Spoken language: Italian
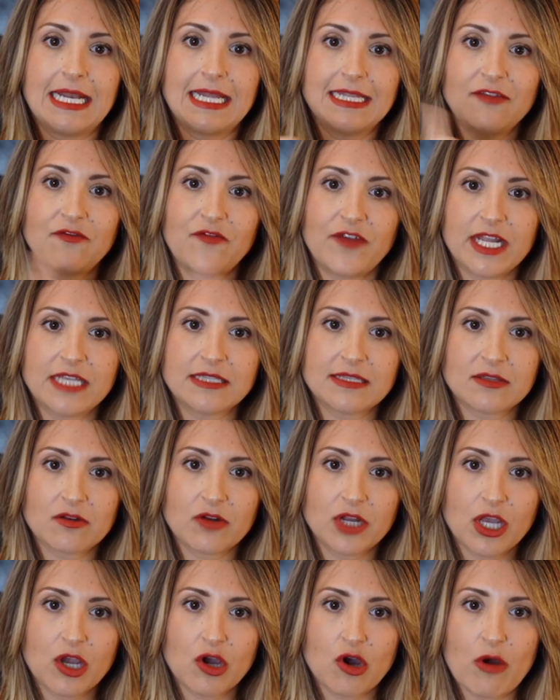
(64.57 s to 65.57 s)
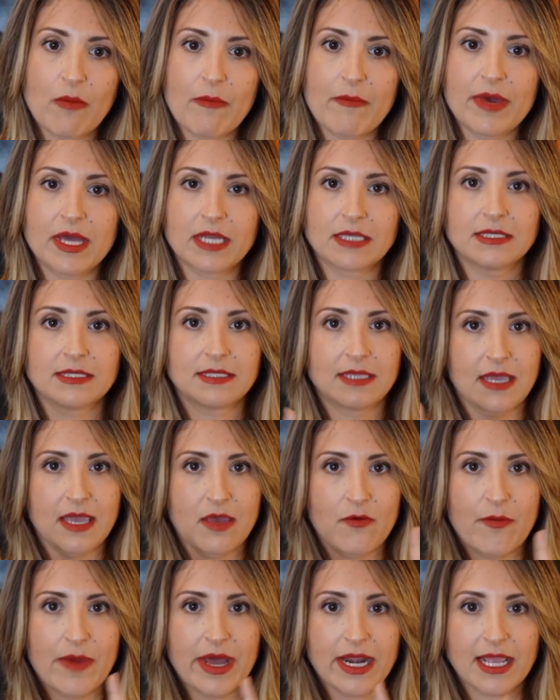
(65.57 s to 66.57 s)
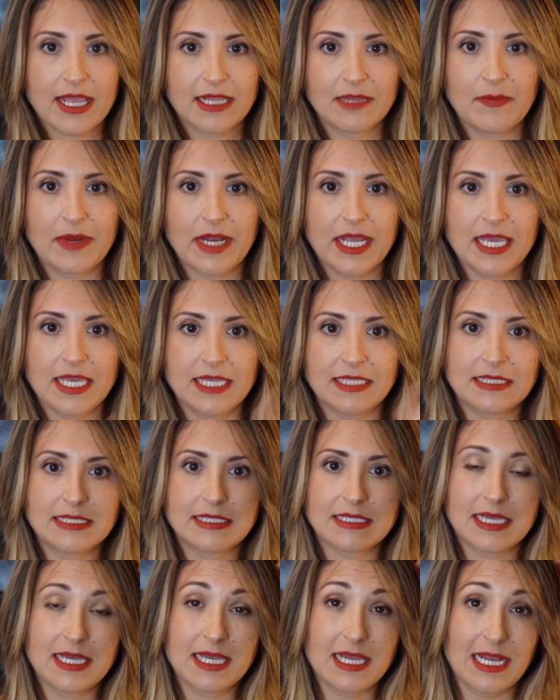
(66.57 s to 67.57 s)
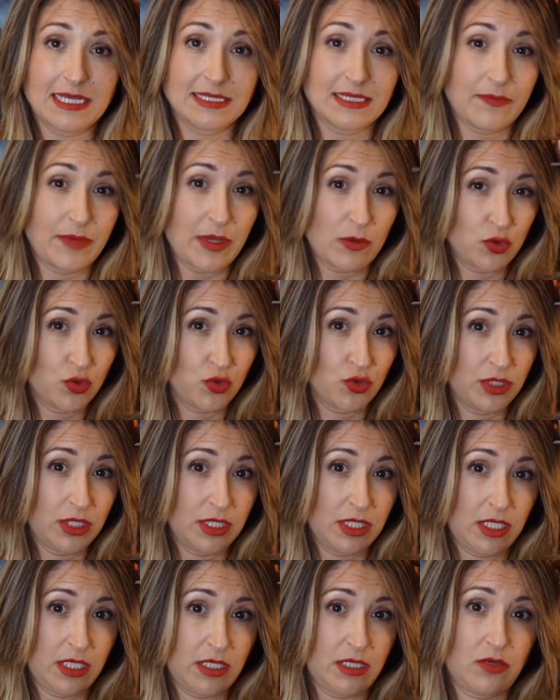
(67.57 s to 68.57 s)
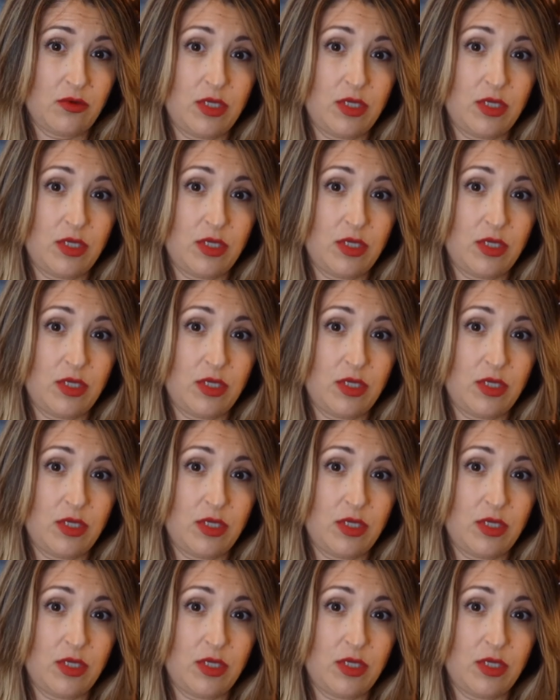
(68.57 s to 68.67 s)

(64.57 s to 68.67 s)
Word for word: la differenza tra un e-commerce e un marketplace la sappiamo tutti,